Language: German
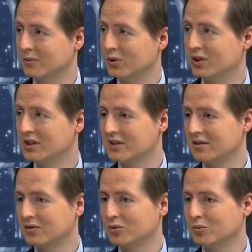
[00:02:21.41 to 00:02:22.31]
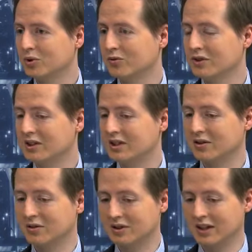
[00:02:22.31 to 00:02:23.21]
möglichst äh, gut
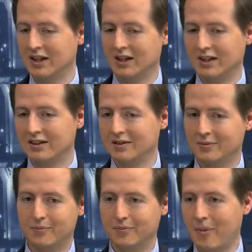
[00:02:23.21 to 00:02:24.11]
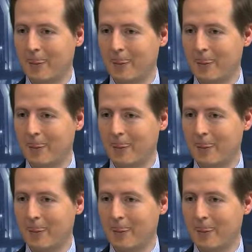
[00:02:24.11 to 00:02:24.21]
profitieren. Und ähm,